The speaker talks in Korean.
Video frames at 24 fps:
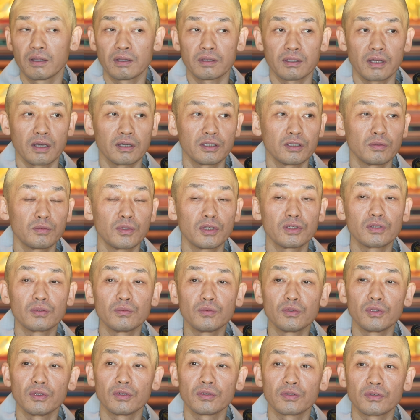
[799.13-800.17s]
다시
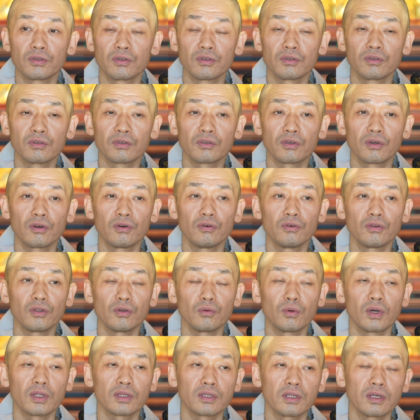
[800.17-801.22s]
말씀드려서 겨울이
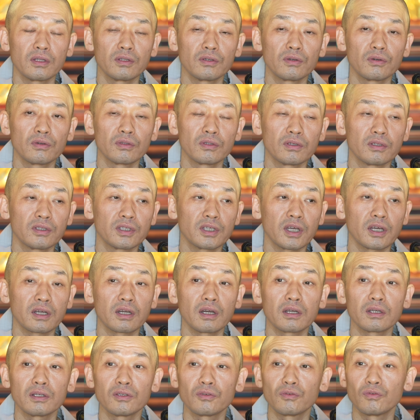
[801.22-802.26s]
왔다는 것은
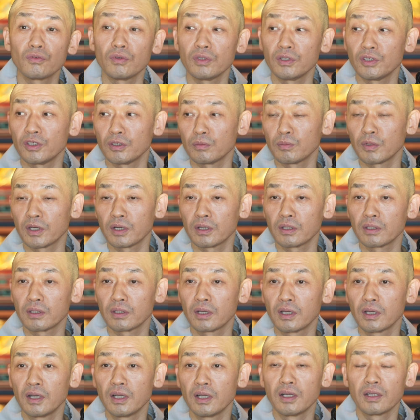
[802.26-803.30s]
착각일 수도 있지만
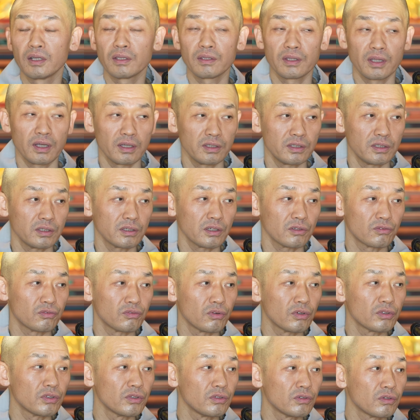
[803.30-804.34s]
날씨가
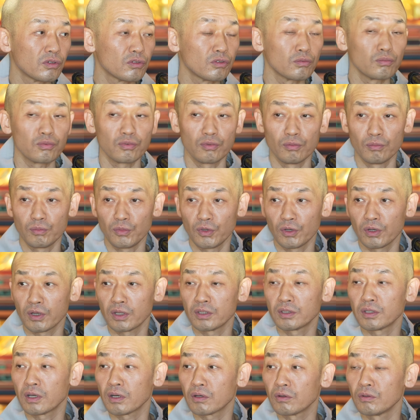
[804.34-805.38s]
추워지는 것은 분명한
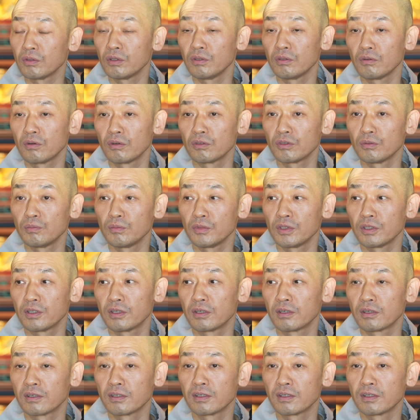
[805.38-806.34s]
사건인 것입니다.